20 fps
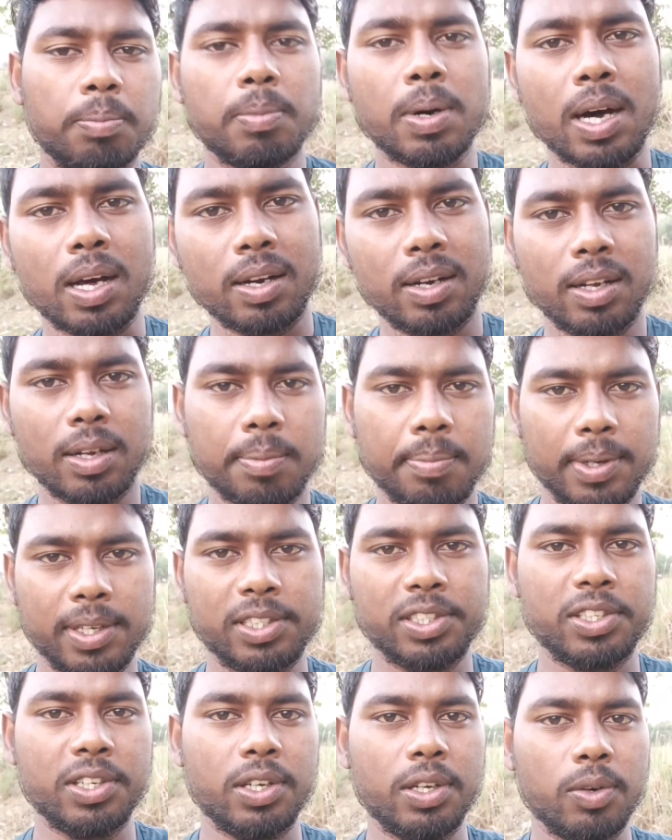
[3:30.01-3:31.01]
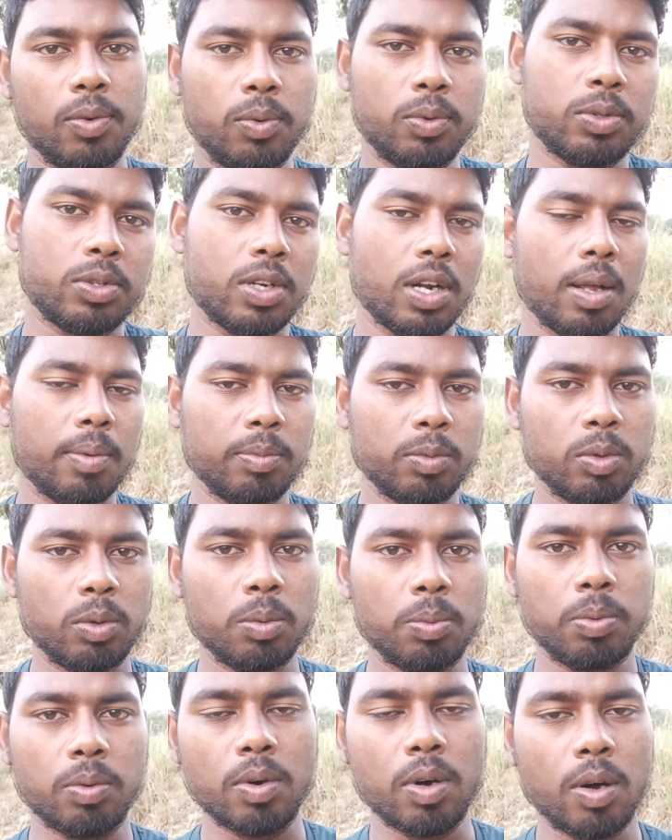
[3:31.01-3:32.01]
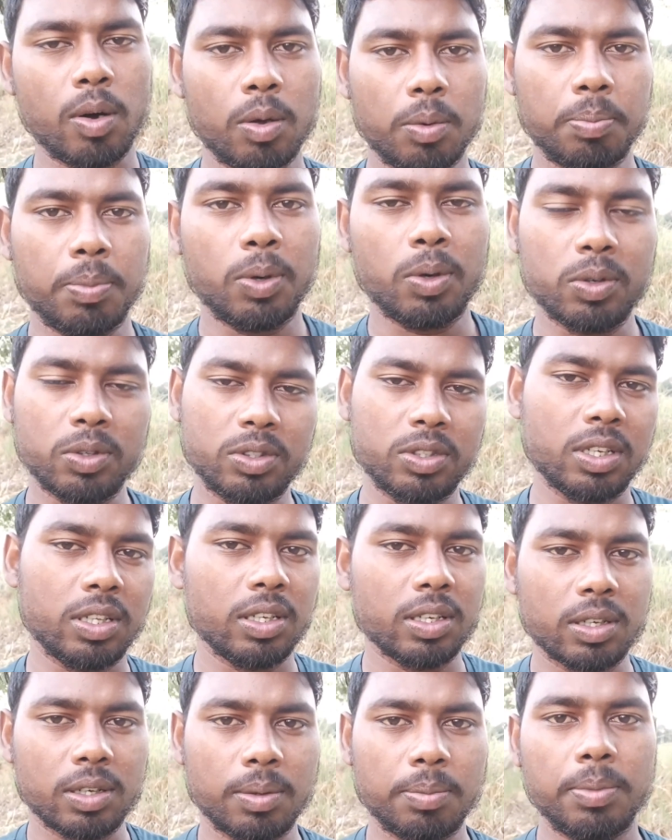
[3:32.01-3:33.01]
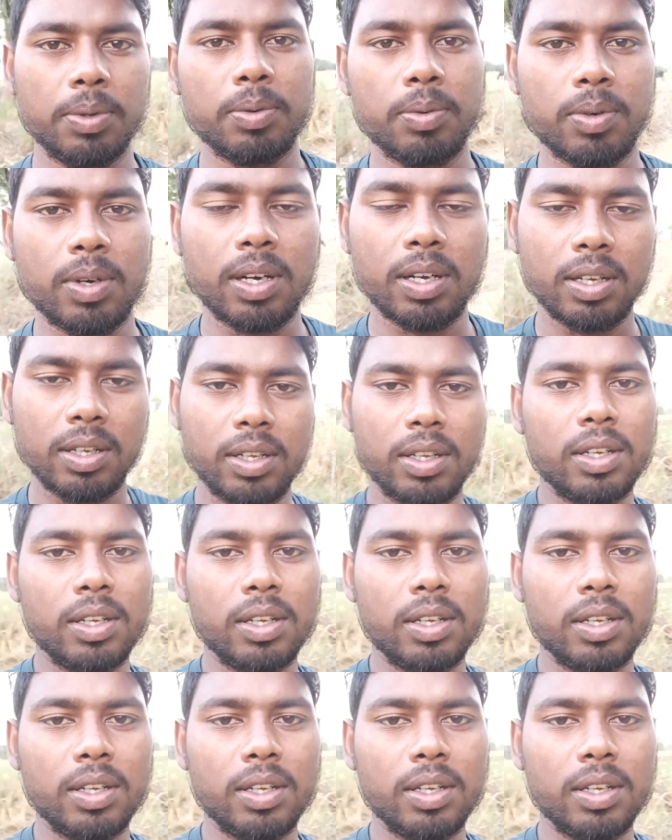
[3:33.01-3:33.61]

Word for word: बारह एक बज गए उस टाइम धूप हुआ और बहुत ज़्यादा गर्मी हुआ